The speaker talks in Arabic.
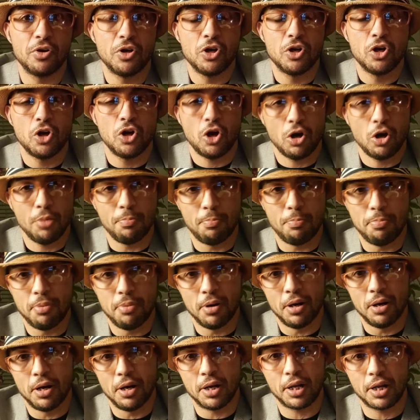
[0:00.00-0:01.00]
حب
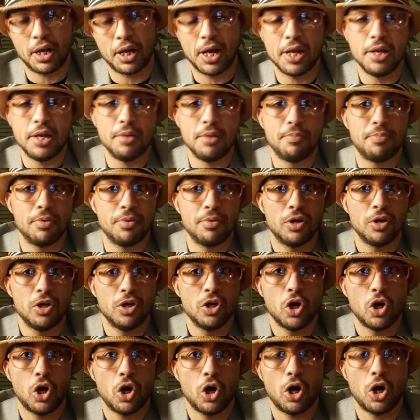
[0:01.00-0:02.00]
القلب حب
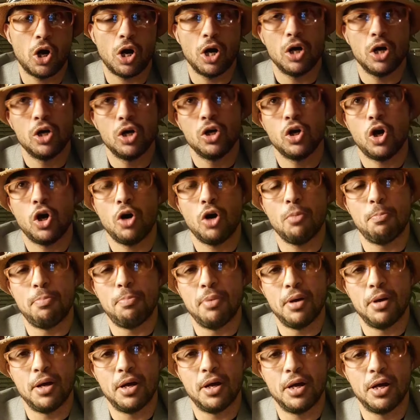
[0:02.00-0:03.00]
اجريسيف حب
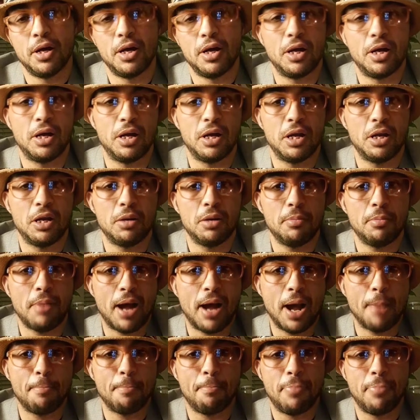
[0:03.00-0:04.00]

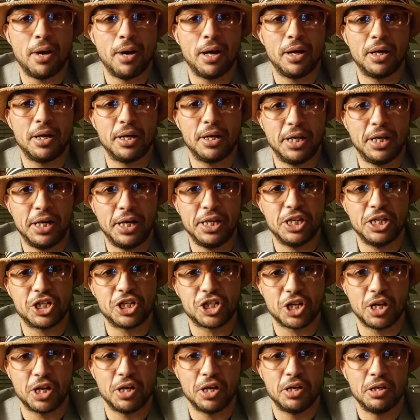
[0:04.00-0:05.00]
المحبه
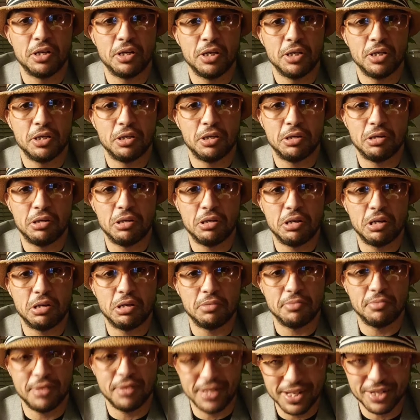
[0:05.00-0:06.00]
العيشه
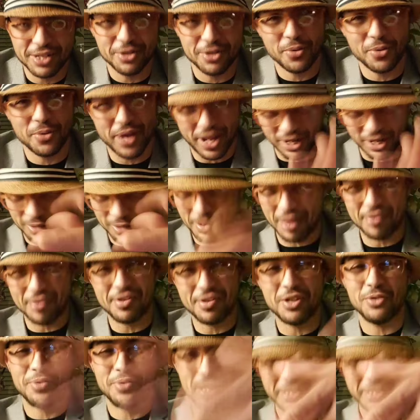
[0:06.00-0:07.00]
نيك رواحكم حاسين
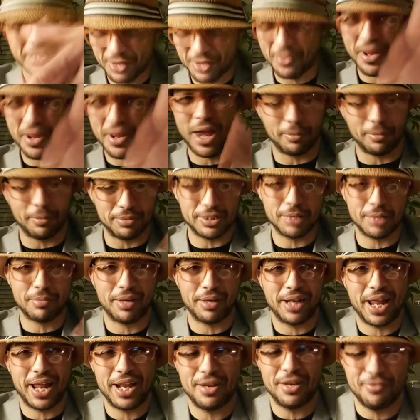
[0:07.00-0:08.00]
نيك رواحكم مش نبقى
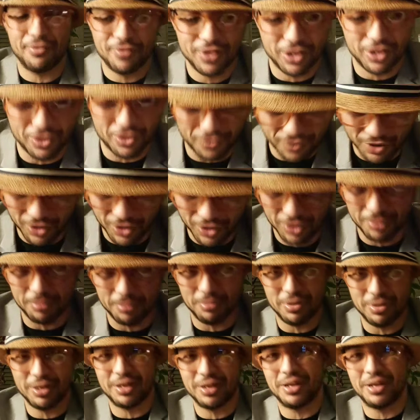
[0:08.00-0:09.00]
نعلم فيكم في الحب انا